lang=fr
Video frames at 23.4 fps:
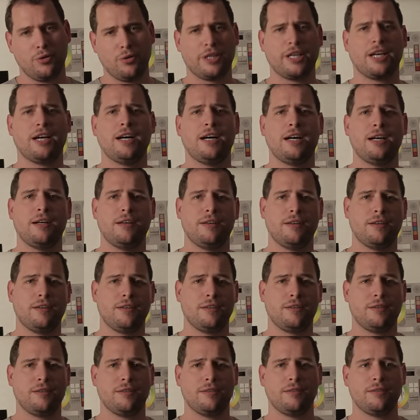Ultra
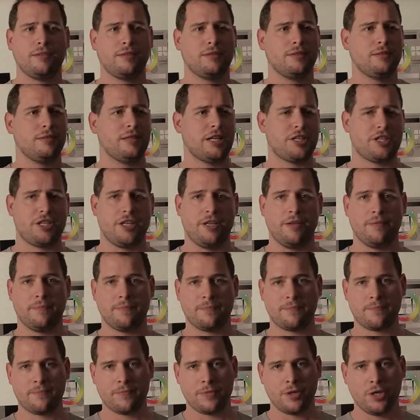HD. Euh,
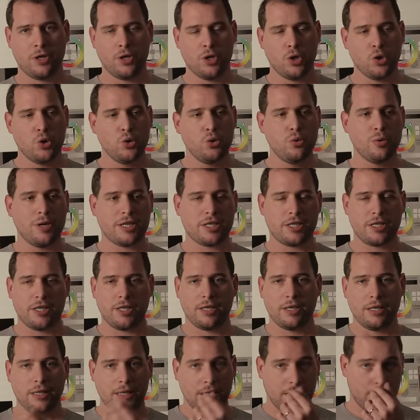UHD.